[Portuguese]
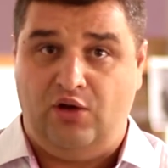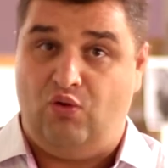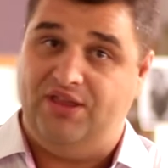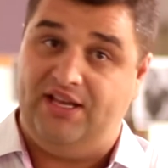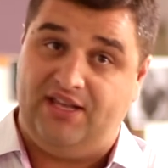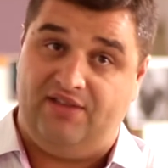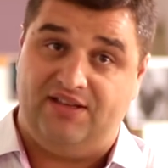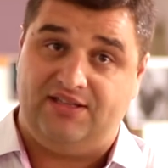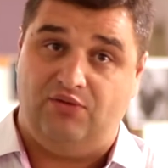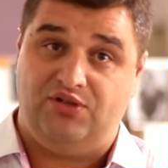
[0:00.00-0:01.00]
Quando a
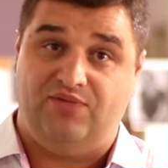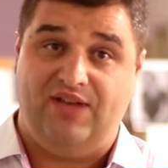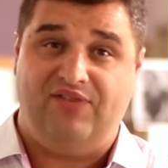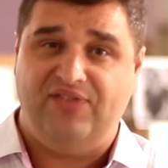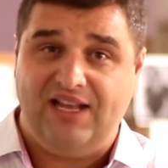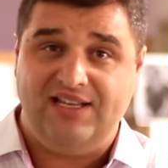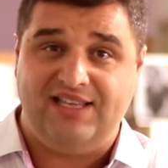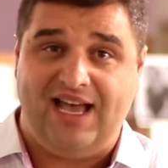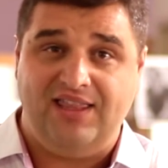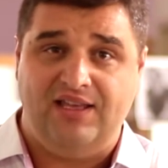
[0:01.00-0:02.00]
intervenção estiver
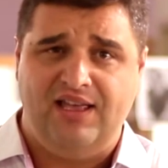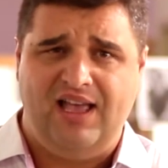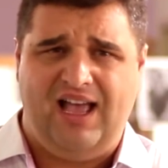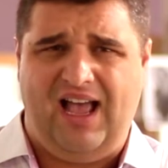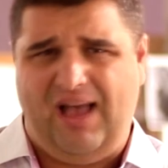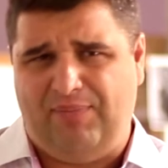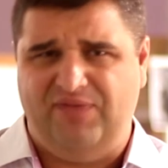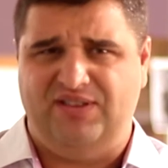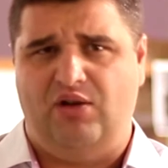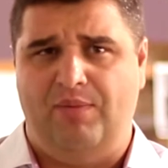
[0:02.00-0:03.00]
finalizada, a
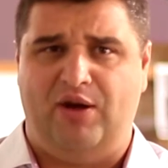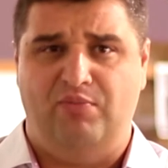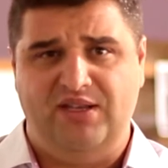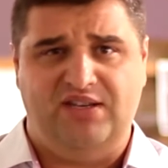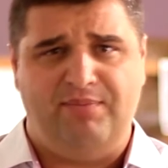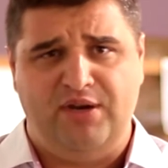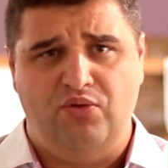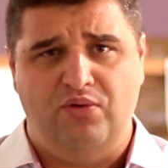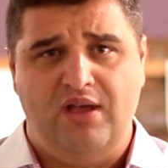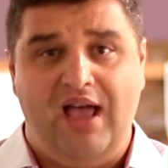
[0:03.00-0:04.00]
previsão é para o mês de
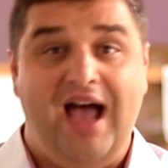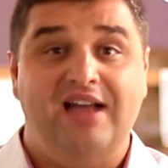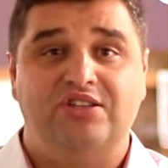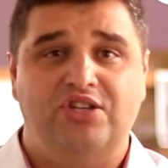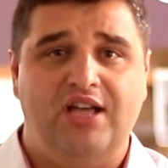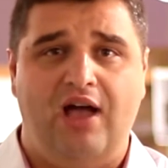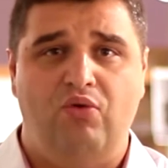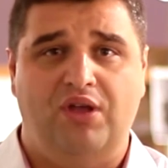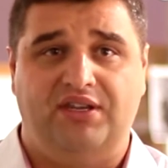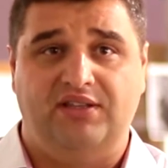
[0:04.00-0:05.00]
abril, a antiga
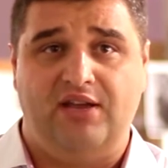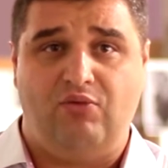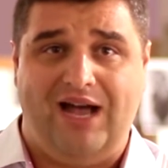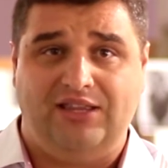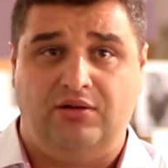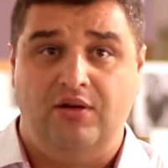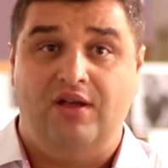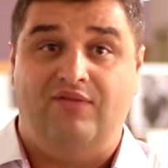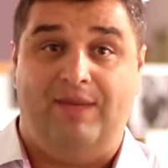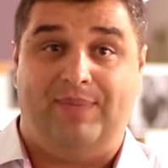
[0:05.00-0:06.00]
Rua 34
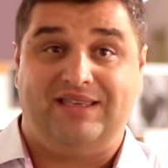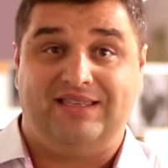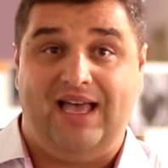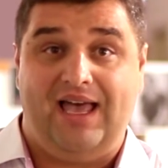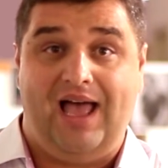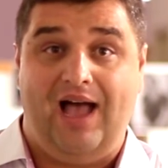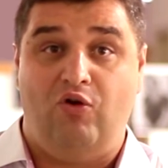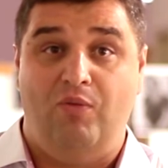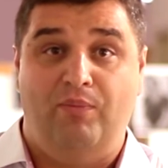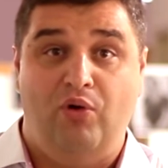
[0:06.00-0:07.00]
vai passar a
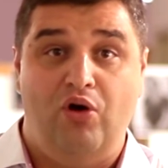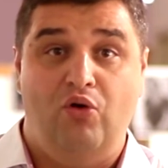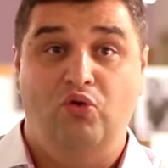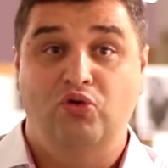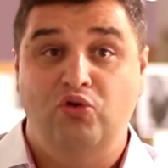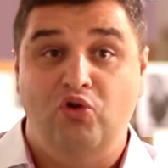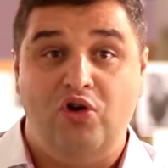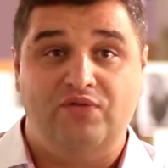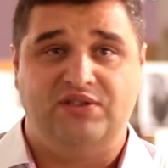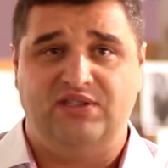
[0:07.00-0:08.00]
compor o
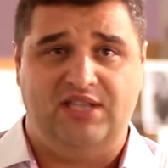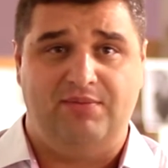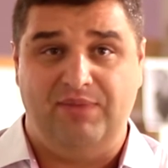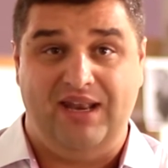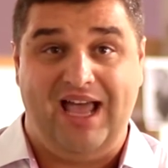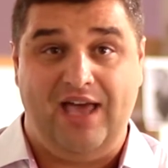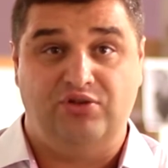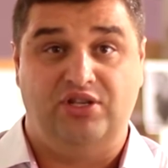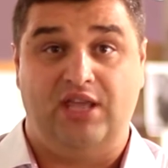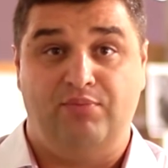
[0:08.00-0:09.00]
novo sistema binário
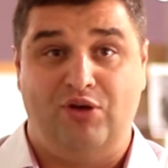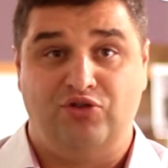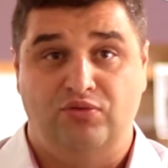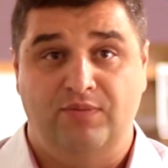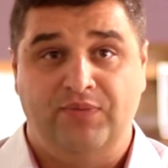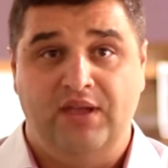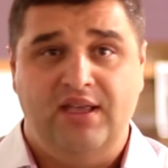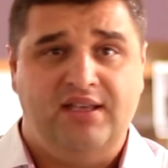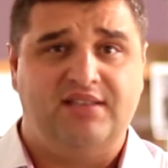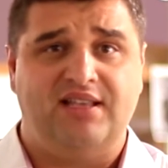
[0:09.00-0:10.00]
de Itaipuaçu,
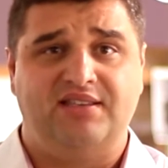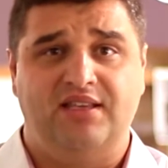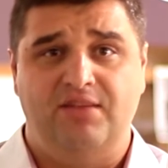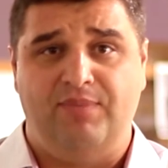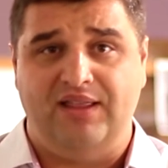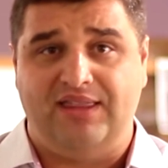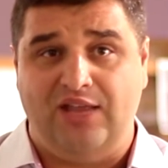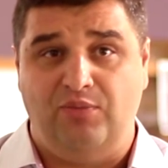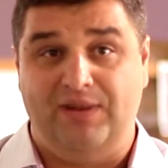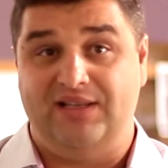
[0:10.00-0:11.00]
que está sendo
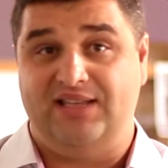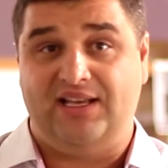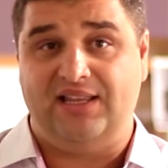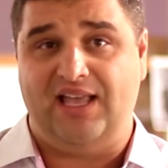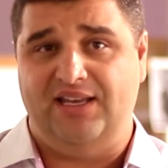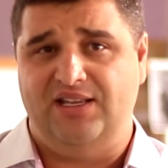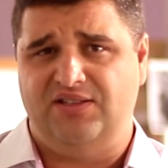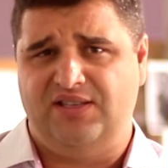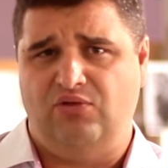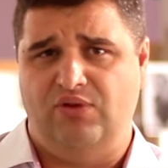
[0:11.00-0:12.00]
implantado pela Secretaria de
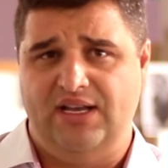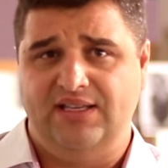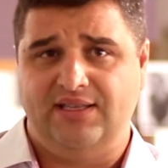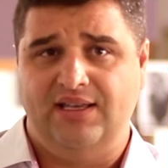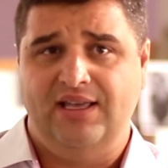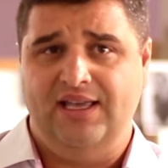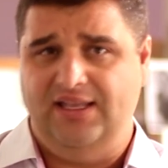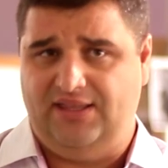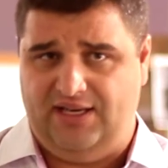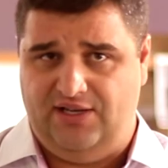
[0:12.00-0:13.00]
Segurança
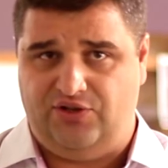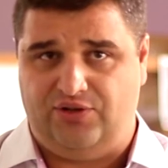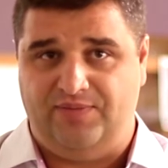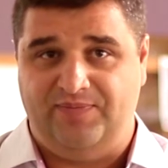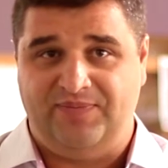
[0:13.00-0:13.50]
e Trânsito.